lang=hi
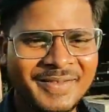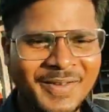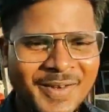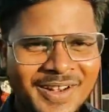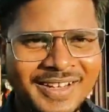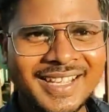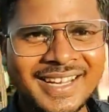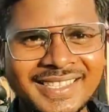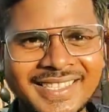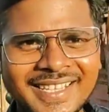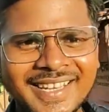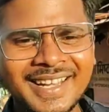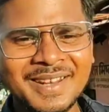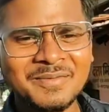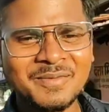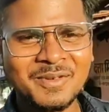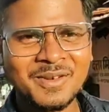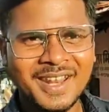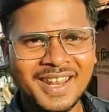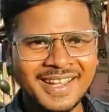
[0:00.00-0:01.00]
और कॉल करते
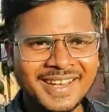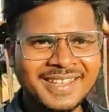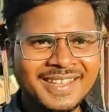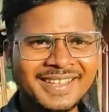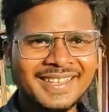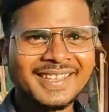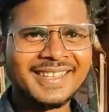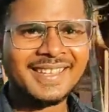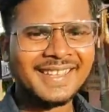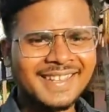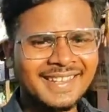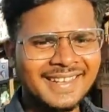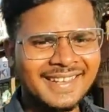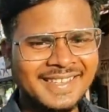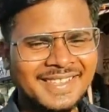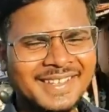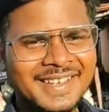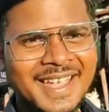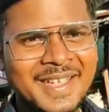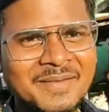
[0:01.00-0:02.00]
रहना भूलना नहीं आज तो
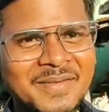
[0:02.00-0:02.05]
ठीक है